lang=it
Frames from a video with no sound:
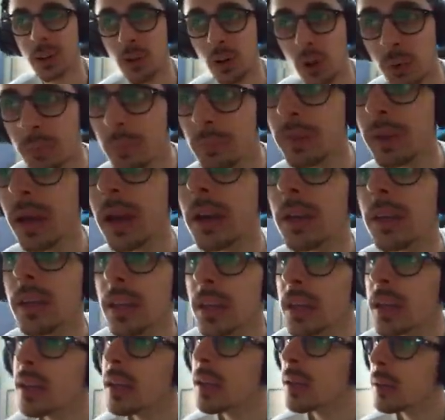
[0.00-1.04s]

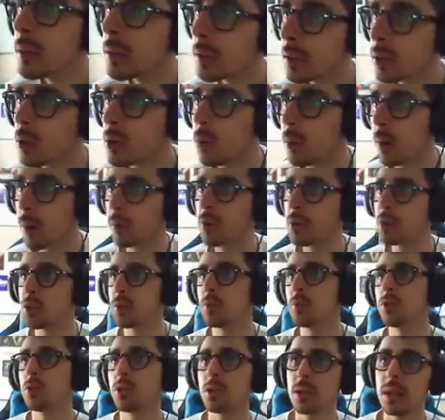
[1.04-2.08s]
coppia. Comunque qui c'è
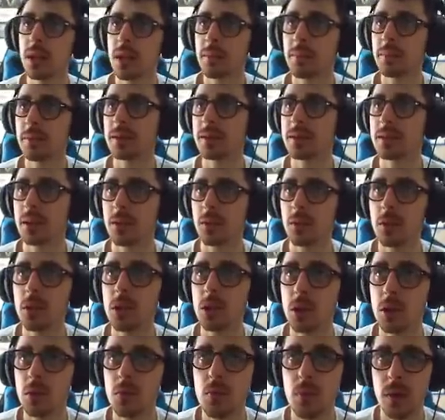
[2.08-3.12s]
un fisioterapista, no?
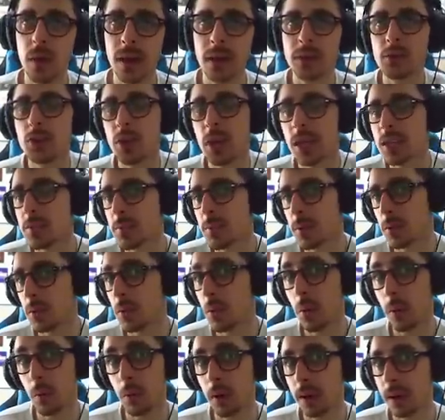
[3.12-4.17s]
Io comunque a eh, Jasmine
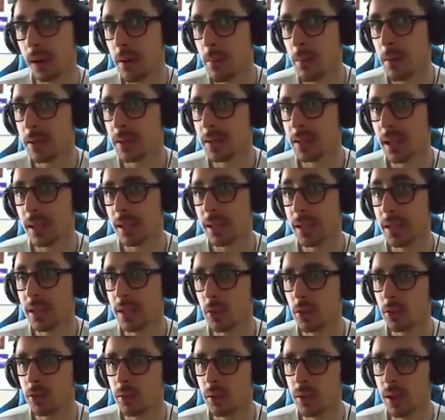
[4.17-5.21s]
comunque qualche mazzata
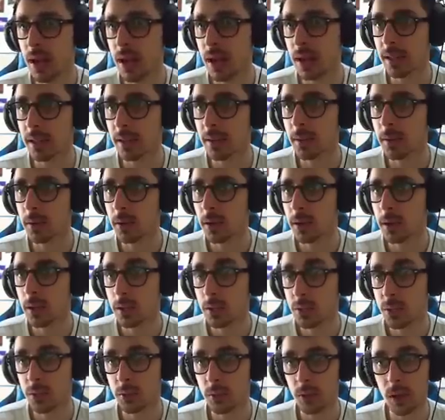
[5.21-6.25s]
gliel'ho tirata.
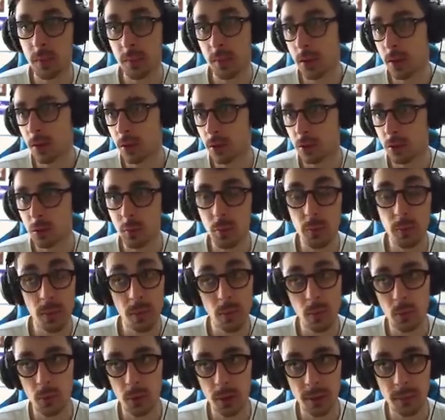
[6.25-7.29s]
Certo lei mi ha ridotto proprio
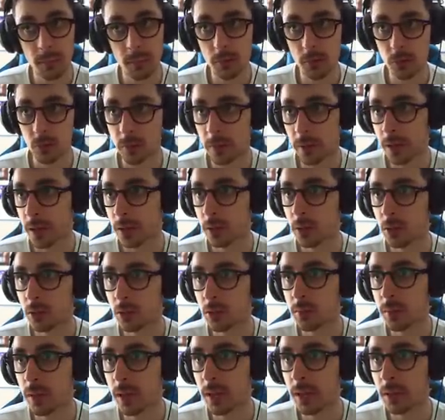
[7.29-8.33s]
un colaboro, mi ha
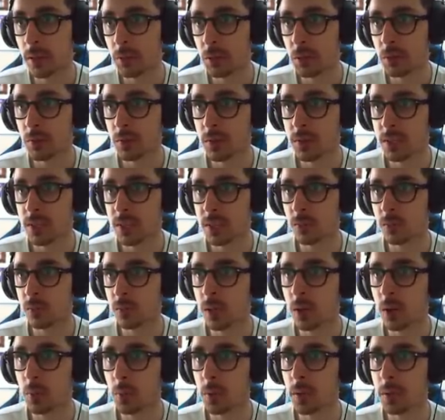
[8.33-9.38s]
ridotto male, quindi forse sarà
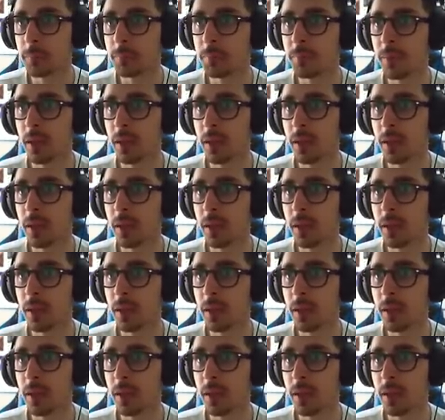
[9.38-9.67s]
venuta qui